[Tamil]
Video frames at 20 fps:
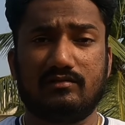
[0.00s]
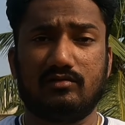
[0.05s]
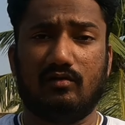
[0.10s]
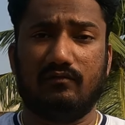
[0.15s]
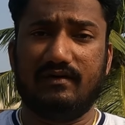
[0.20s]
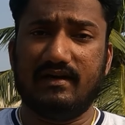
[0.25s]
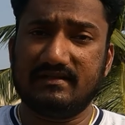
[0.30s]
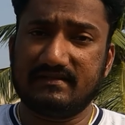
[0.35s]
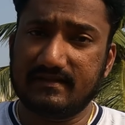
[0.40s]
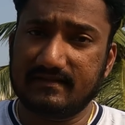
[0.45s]
ஸோ
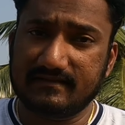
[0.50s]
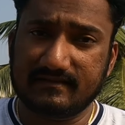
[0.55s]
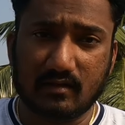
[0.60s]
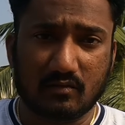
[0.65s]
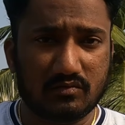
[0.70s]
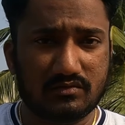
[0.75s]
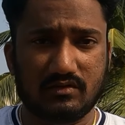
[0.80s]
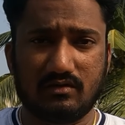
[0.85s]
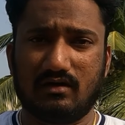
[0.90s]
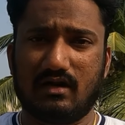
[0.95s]
வேர்சஸ்
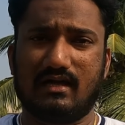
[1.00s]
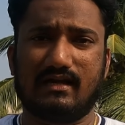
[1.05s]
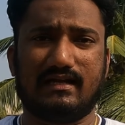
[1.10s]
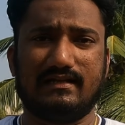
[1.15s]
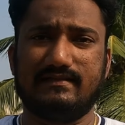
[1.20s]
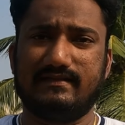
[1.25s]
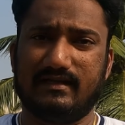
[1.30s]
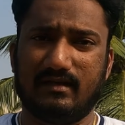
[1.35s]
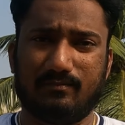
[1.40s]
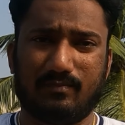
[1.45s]
தௌசண்டும் நான்
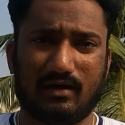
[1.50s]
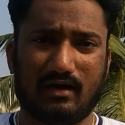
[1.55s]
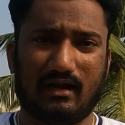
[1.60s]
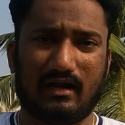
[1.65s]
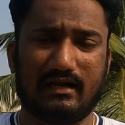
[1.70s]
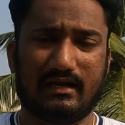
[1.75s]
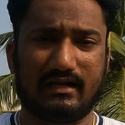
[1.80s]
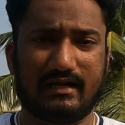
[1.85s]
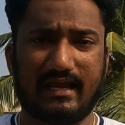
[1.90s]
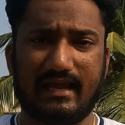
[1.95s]
கன்சிடர்
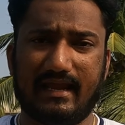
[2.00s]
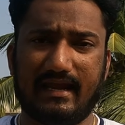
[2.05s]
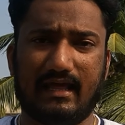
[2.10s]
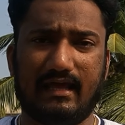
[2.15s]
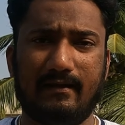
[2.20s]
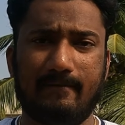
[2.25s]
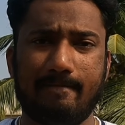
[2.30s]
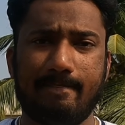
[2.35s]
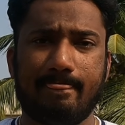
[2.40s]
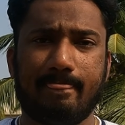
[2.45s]
பண்ணலான் இருக்கேன்
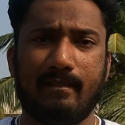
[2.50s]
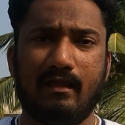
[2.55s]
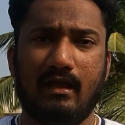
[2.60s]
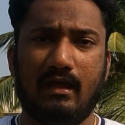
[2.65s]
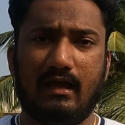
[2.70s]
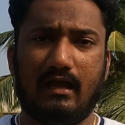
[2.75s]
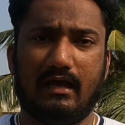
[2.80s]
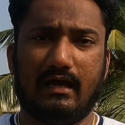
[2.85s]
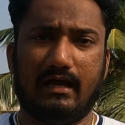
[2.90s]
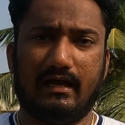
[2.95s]
ஏன்னா
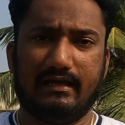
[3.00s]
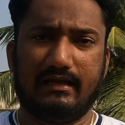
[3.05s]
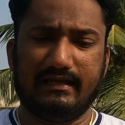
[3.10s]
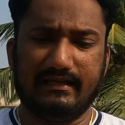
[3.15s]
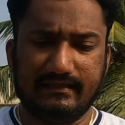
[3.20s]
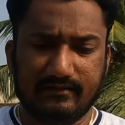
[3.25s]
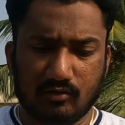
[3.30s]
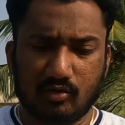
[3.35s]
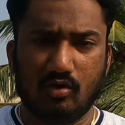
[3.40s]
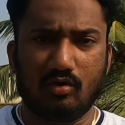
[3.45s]

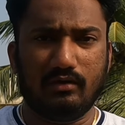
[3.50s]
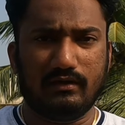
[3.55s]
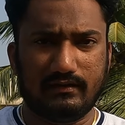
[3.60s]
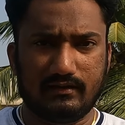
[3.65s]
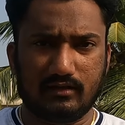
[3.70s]
இதுக்கும்